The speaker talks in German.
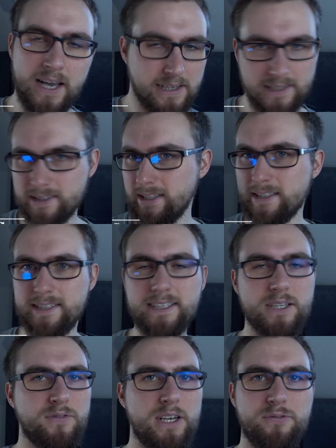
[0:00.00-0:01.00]
Das sind jetzt sehr,
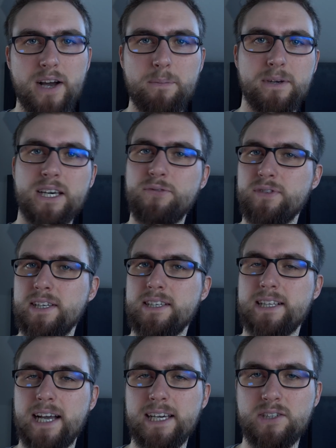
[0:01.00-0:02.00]
sehr viele Fachbegriffe, die
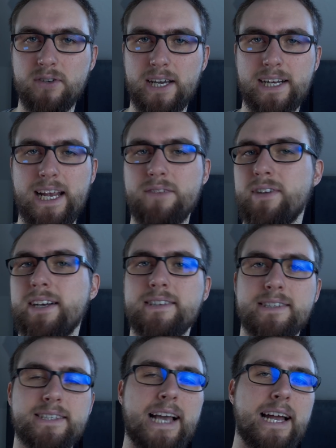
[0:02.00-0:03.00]
ich gleich noch erklären werde.
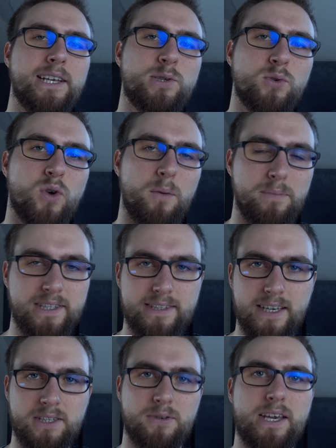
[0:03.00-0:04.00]
Das ist gar nicht so
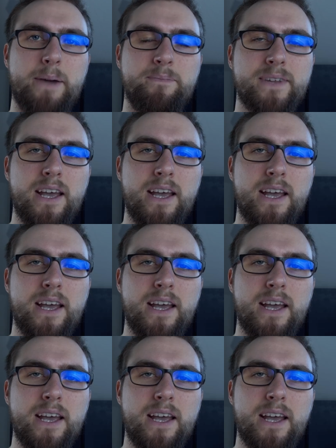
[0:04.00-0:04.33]
kompliziert, okay?